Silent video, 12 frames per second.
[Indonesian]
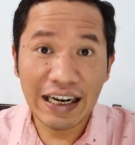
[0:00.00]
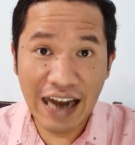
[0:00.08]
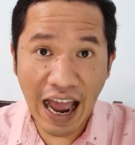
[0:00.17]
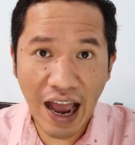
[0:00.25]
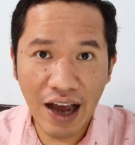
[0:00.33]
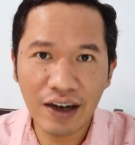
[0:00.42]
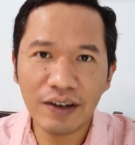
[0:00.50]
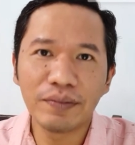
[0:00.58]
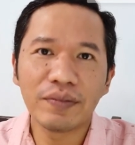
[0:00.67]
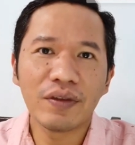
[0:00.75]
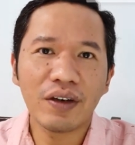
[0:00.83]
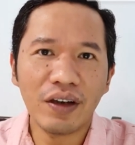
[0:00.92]
dan
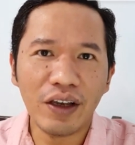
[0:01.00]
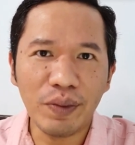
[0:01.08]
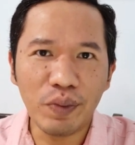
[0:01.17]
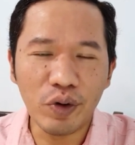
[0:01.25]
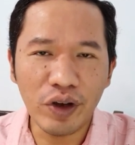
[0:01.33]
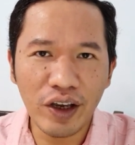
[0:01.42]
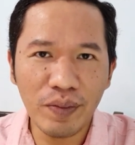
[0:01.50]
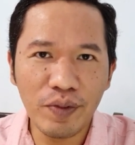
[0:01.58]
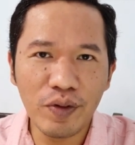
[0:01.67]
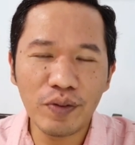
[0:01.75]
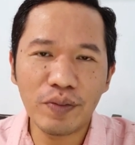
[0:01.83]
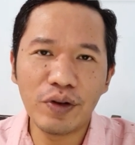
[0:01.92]

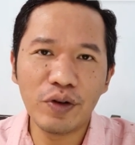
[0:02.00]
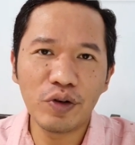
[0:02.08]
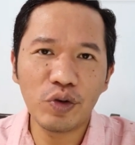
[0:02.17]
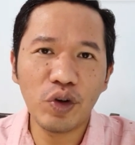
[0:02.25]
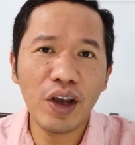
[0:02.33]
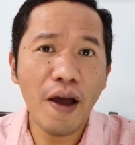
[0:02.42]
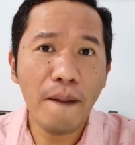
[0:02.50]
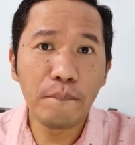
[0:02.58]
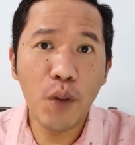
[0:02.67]
ibu-ibu menyusui